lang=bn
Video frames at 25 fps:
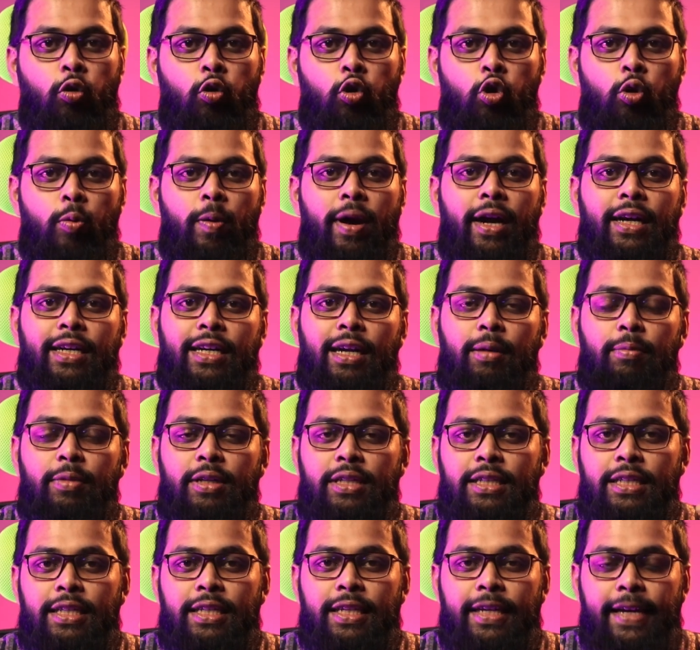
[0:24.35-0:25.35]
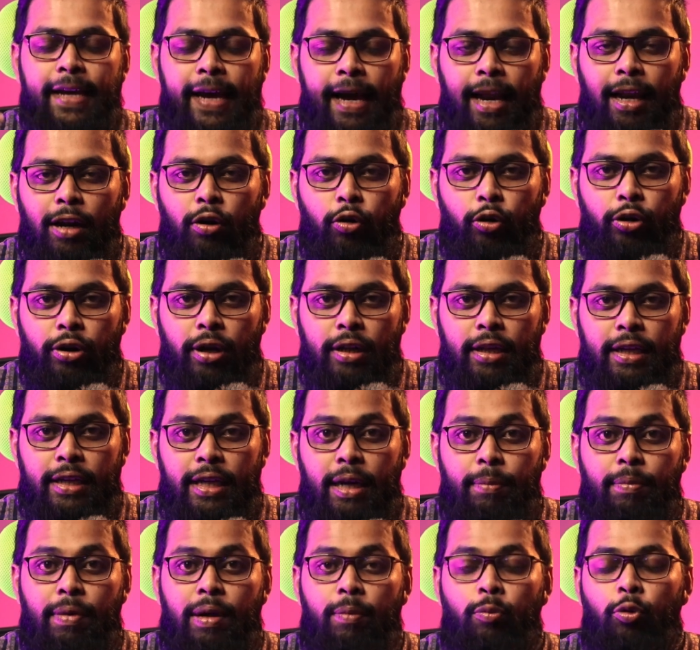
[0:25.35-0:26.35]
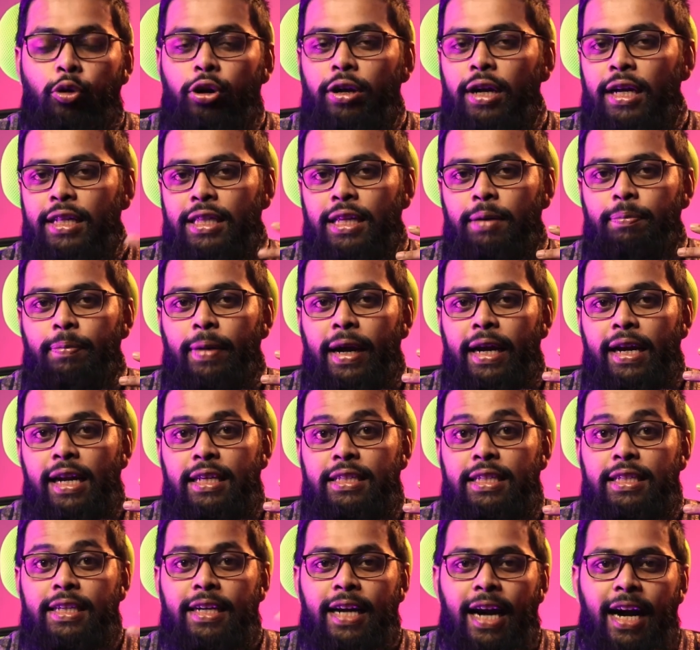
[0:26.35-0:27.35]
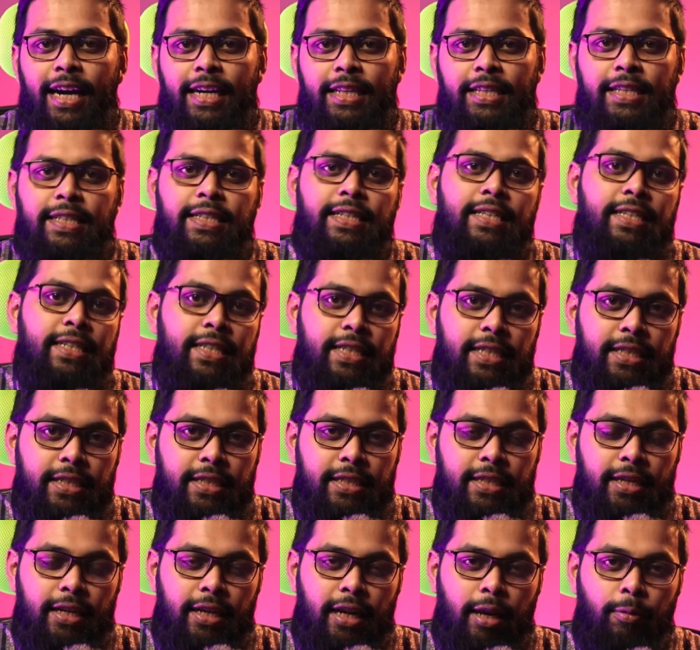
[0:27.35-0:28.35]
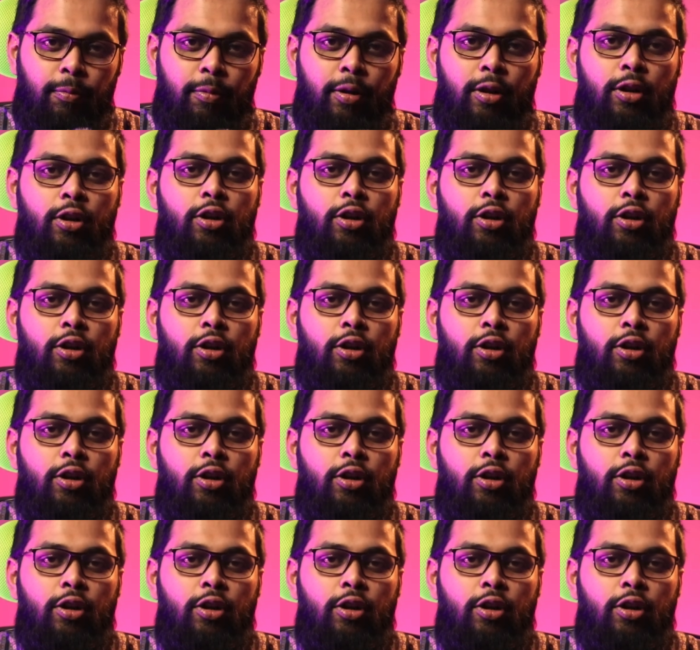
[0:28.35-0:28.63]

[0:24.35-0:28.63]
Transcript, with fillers: খুব একটা বেশি খেয়াল করি না দেখে আমরা মনে রাখতে পারি না যে কার থেকে কি শিখলাম